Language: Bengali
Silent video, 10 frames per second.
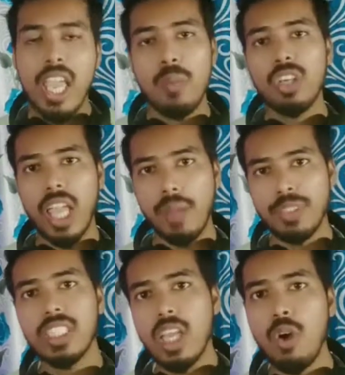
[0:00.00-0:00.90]
এবং
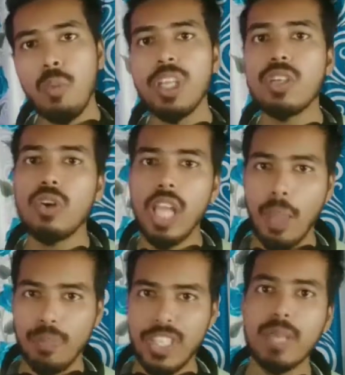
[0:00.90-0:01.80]
অ্যাপসটিকে ওপেন করে
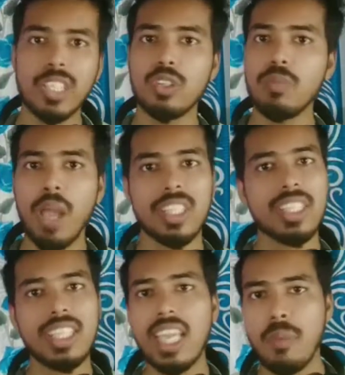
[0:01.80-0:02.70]
অ্যাপসের মাধ্যমে
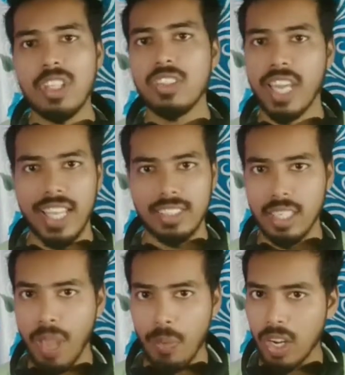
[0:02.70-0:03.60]
আমাদেরকে অ্যামাজন
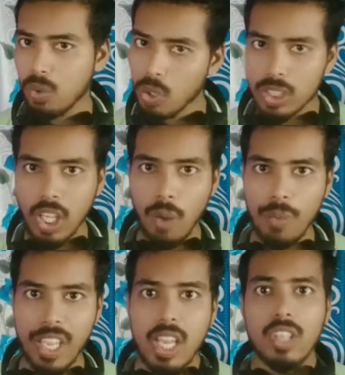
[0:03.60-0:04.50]
অ্যালেক্সার ব্যবহার করতে
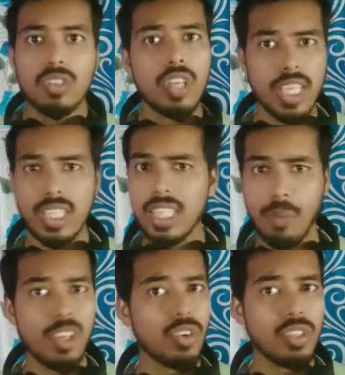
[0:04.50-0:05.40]
হবে তো এটির
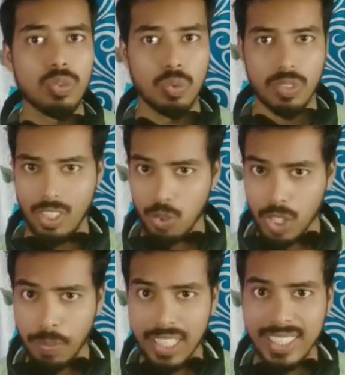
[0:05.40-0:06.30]
আমি কোনো যুক্তি
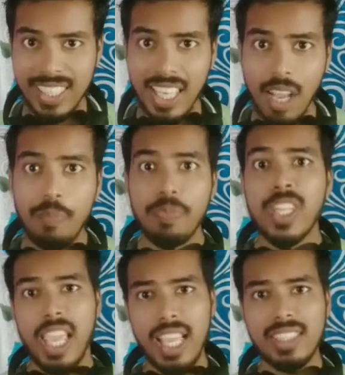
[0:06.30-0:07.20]
খুঁজে পাচ্ছি না
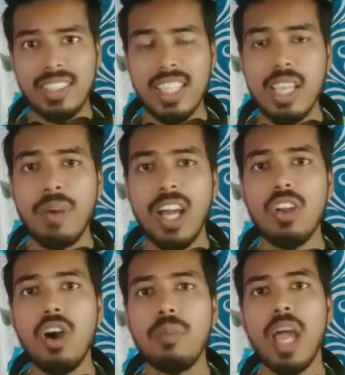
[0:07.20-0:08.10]
অ্যাপ থেকে ভালো
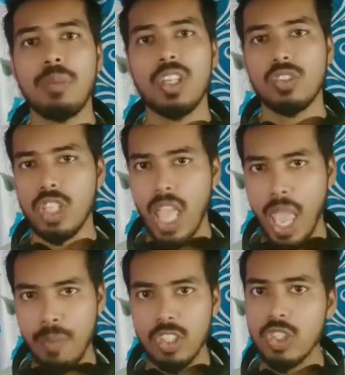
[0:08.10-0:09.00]
হবে আমরা যদি
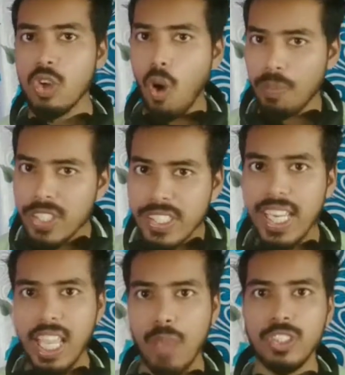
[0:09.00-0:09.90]
অ্যামাজনের
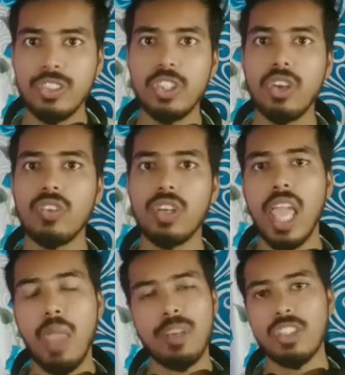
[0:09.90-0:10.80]
অফিসিয়াল অ্যাপস ইনস্টল করে
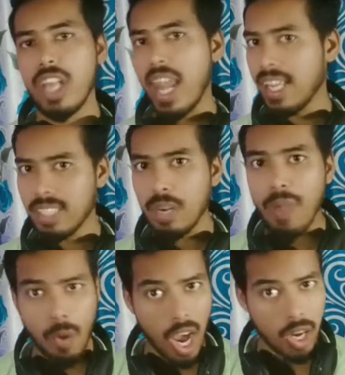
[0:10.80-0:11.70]
অ্যামাজন অ্যালেক্সার
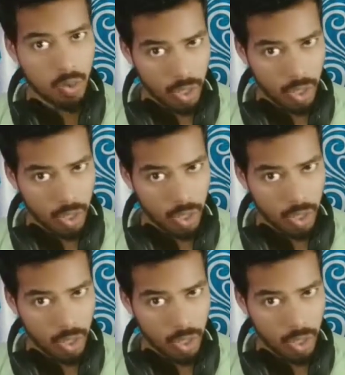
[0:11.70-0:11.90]
ব্যবহার